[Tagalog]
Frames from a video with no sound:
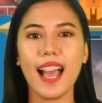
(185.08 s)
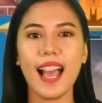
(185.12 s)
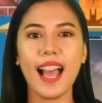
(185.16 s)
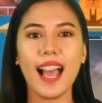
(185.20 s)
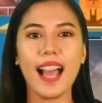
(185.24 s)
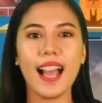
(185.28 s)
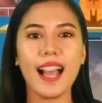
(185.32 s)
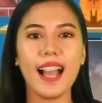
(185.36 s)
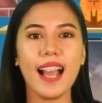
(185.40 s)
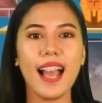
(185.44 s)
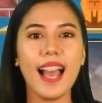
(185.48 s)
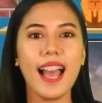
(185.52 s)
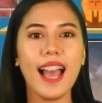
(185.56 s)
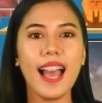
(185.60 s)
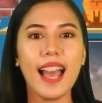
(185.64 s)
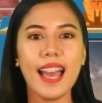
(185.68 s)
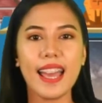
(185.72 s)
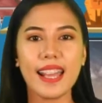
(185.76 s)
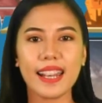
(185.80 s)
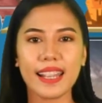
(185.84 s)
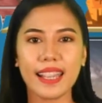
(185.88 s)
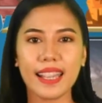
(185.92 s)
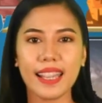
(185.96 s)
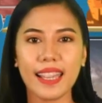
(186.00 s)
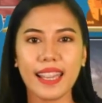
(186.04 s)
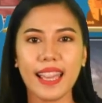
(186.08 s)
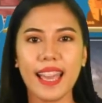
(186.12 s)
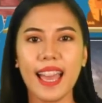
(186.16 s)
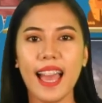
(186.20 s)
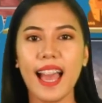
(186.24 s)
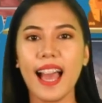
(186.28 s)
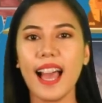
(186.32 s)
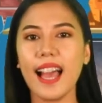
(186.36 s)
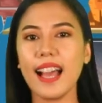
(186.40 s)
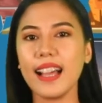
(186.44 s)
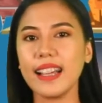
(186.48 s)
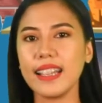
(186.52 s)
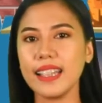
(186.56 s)
Ang hari
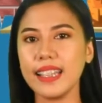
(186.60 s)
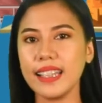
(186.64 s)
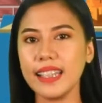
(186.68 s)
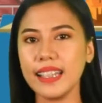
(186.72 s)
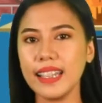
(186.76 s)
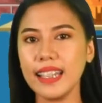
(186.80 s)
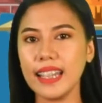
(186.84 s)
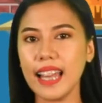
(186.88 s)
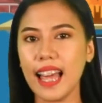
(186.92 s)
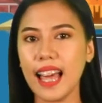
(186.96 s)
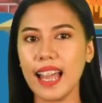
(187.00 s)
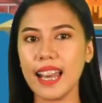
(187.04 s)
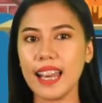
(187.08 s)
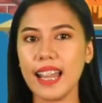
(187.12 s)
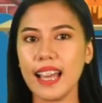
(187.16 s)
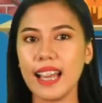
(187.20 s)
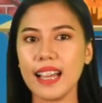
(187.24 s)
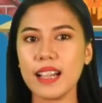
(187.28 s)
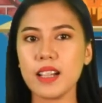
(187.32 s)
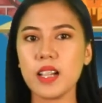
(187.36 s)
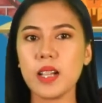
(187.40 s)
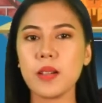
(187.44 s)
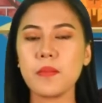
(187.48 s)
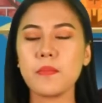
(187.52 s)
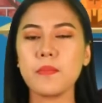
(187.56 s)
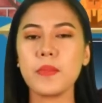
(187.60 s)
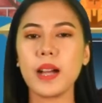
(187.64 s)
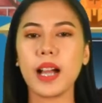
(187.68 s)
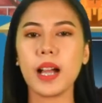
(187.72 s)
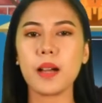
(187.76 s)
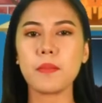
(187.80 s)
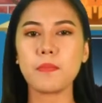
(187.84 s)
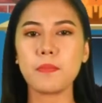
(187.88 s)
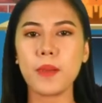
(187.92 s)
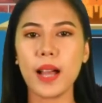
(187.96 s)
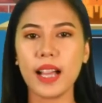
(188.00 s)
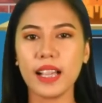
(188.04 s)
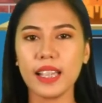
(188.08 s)
ang kinilalang
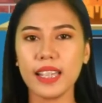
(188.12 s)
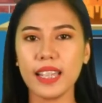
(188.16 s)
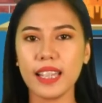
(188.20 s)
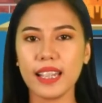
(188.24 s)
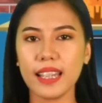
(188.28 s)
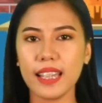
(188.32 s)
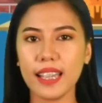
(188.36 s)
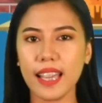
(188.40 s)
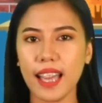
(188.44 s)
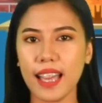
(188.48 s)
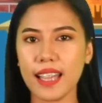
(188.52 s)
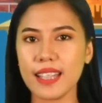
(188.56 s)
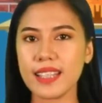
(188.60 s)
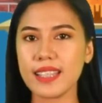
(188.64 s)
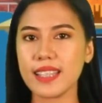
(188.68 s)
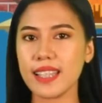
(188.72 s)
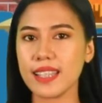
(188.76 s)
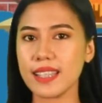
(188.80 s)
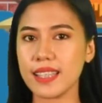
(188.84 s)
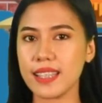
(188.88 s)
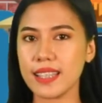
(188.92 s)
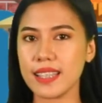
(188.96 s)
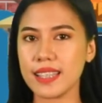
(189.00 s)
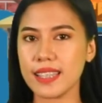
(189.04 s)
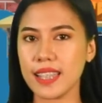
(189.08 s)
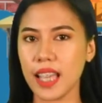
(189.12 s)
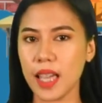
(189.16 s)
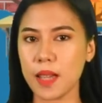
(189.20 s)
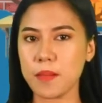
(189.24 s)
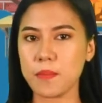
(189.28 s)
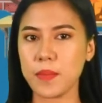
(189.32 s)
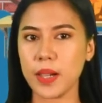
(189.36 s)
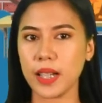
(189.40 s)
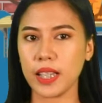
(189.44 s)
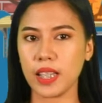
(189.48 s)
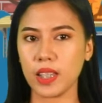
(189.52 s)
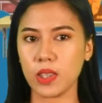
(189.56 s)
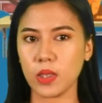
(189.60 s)
makapangyarihan sa
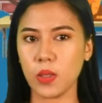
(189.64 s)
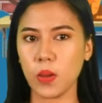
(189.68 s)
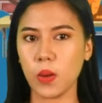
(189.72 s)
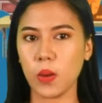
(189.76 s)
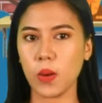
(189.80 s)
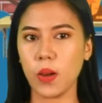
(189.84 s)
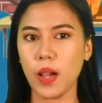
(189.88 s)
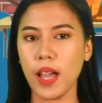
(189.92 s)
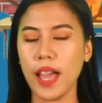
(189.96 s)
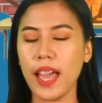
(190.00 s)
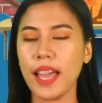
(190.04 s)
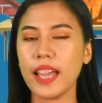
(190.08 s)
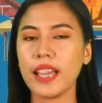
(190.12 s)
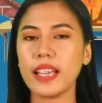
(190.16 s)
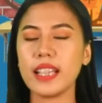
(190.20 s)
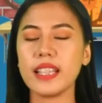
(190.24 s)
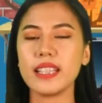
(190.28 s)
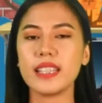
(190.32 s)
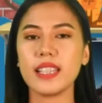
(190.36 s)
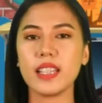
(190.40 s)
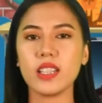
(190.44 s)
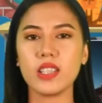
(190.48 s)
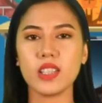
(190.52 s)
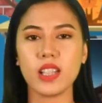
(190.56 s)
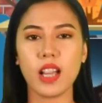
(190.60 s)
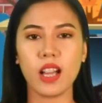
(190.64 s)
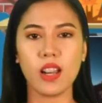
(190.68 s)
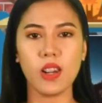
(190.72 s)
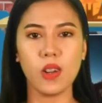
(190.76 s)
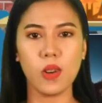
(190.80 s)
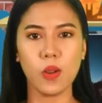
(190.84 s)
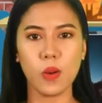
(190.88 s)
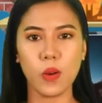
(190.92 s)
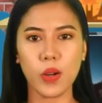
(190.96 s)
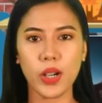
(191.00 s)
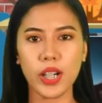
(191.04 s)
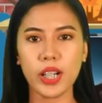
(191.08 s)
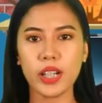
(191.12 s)
sistemang ito. Isa siyang
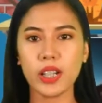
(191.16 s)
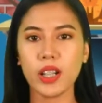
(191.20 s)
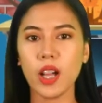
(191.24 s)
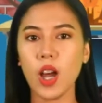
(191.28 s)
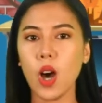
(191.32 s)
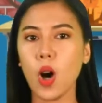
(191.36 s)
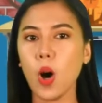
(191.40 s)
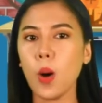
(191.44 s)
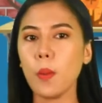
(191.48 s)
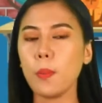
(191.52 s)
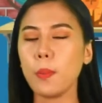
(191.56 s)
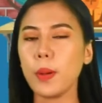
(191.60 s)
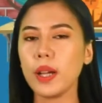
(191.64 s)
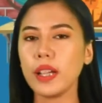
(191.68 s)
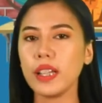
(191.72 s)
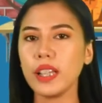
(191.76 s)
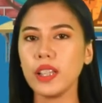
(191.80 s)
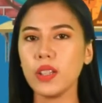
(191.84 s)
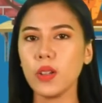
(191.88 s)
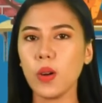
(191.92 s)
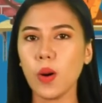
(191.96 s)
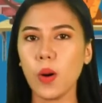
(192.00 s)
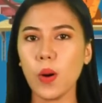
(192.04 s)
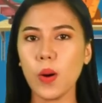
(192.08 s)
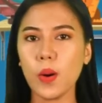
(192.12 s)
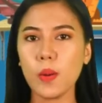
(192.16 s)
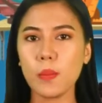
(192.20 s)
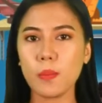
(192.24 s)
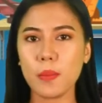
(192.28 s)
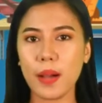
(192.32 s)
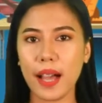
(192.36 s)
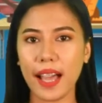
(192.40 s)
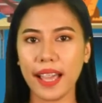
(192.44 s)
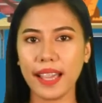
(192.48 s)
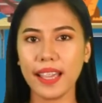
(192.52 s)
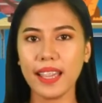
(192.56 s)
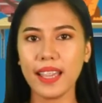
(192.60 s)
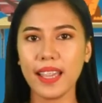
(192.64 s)
Lord o Panginoong
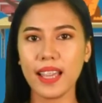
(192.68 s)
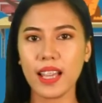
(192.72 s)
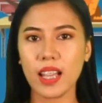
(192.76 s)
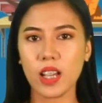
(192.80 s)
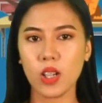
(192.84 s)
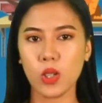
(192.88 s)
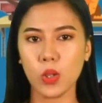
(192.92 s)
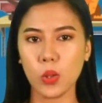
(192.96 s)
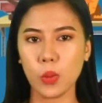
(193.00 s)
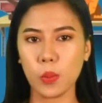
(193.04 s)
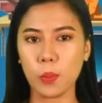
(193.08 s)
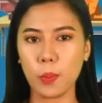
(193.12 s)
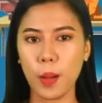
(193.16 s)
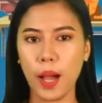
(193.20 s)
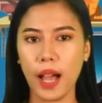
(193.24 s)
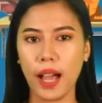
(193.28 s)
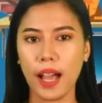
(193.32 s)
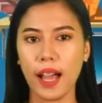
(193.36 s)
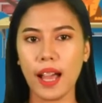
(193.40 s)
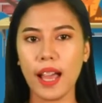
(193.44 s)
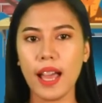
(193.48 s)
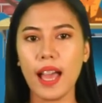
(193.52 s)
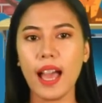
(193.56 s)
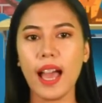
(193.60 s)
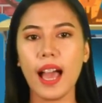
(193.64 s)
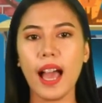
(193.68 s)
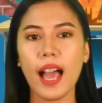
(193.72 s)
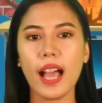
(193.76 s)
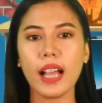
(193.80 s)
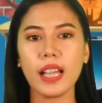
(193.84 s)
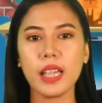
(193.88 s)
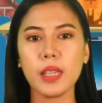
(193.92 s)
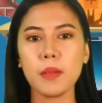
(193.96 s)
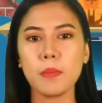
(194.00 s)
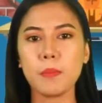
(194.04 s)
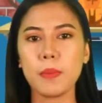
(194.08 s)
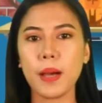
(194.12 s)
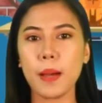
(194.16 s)
may lupa. Ang
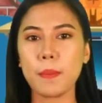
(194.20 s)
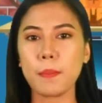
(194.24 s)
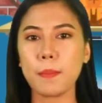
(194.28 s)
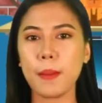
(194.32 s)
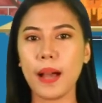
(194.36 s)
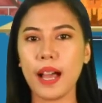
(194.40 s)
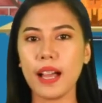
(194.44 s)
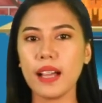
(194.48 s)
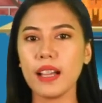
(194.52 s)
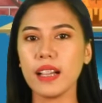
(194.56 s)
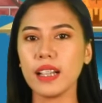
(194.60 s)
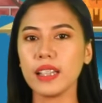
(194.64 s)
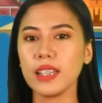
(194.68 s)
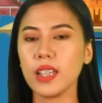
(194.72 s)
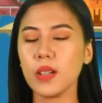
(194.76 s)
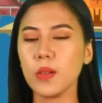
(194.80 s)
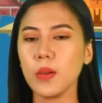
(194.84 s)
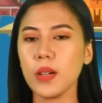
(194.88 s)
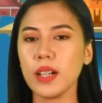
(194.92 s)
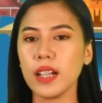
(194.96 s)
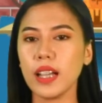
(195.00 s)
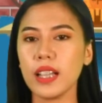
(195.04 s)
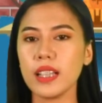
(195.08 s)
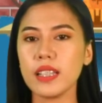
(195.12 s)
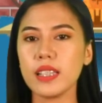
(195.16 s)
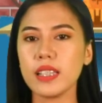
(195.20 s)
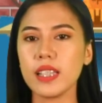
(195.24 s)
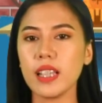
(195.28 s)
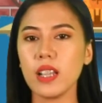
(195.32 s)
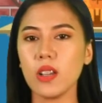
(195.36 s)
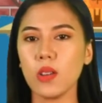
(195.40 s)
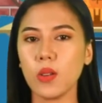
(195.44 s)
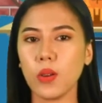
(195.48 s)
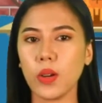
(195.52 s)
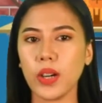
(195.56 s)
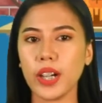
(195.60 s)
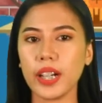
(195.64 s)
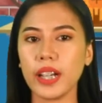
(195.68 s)
iba pang katawagan sa
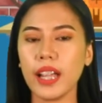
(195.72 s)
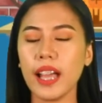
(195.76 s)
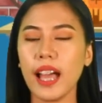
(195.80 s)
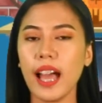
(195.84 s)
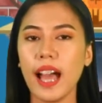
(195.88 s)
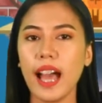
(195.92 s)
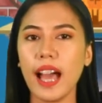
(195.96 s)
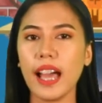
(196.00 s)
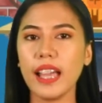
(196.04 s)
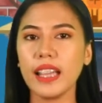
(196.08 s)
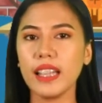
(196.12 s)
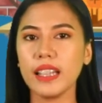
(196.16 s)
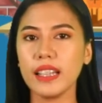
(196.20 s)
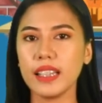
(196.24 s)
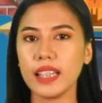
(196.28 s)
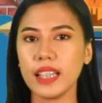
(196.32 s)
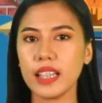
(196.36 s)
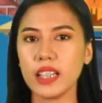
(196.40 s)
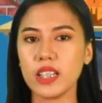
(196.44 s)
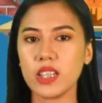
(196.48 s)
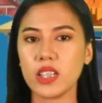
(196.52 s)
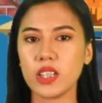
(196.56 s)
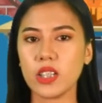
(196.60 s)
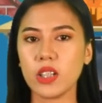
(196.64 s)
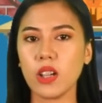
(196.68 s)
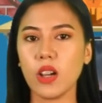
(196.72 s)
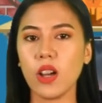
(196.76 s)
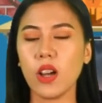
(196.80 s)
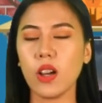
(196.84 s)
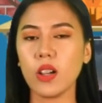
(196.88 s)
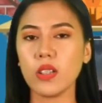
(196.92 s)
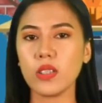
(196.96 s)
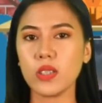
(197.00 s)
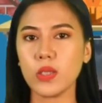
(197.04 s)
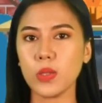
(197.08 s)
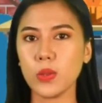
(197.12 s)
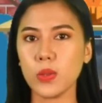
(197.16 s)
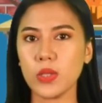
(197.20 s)
Lord ay Liege o
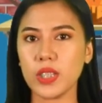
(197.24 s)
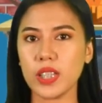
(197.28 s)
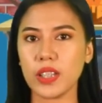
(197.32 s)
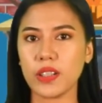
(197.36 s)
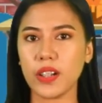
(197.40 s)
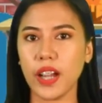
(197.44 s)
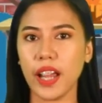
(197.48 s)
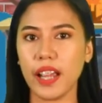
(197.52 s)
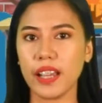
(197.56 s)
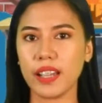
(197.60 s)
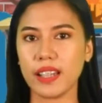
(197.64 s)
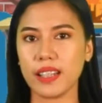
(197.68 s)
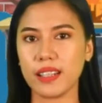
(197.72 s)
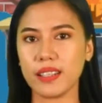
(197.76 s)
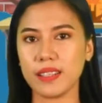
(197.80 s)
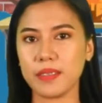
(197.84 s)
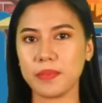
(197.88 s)
Suzerain.